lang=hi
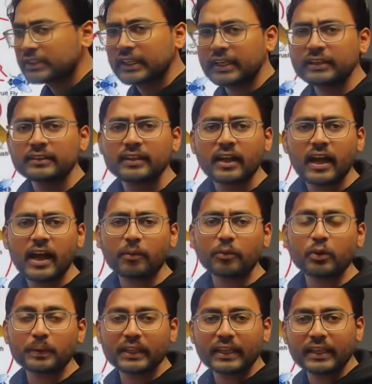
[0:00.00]
से
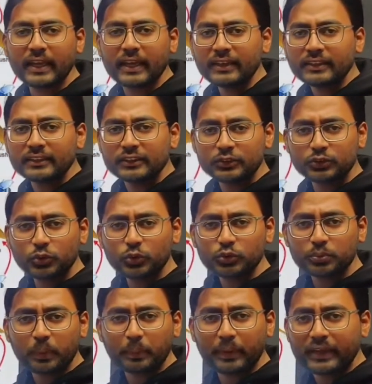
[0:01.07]
आपको पता ही है जूस
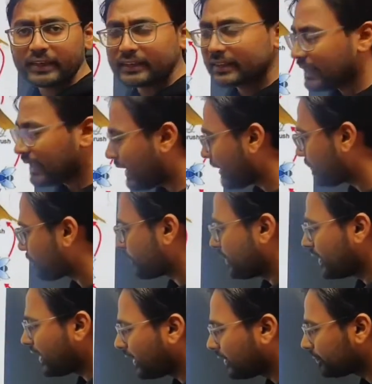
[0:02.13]
प्रिपेयर करती है
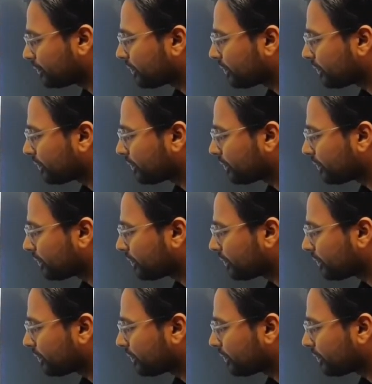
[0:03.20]
ठीक है